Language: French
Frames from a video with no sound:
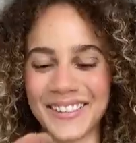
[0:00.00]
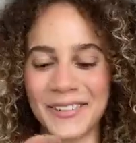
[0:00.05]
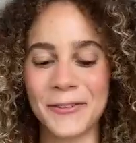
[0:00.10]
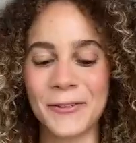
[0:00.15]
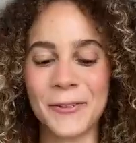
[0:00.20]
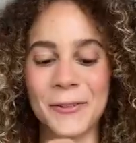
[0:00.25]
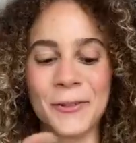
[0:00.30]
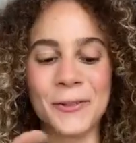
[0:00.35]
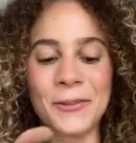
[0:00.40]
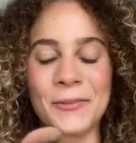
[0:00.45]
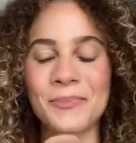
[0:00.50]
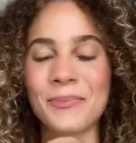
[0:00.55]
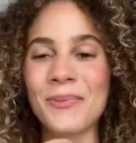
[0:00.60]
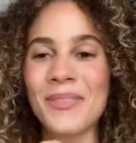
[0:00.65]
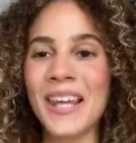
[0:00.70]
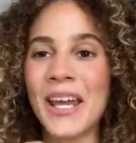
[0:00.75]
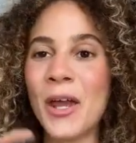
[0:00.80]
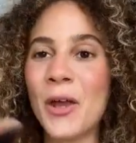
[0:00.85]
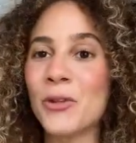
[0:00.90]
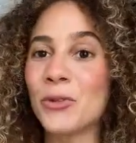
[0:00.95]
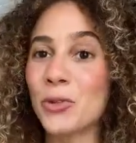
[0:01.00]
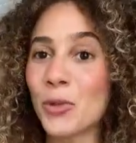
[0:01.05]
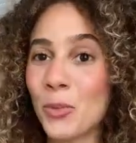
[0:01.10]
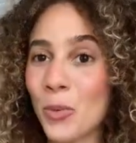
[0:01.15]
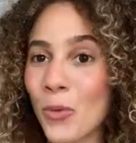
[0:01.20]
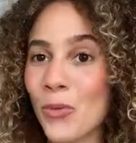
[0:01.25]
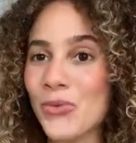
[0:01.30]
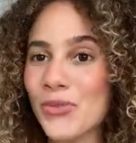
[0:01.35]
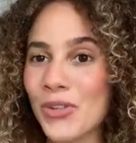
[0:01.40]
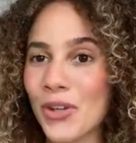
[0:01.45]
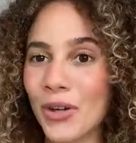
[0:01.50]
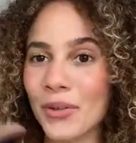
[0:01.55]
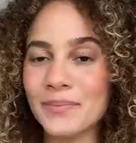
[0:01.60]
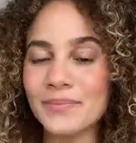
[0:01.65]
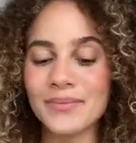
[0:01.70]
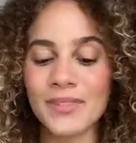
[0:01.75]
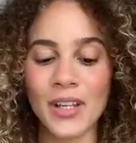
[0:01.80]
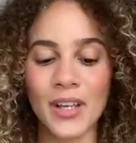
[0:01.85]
de, de bronzant.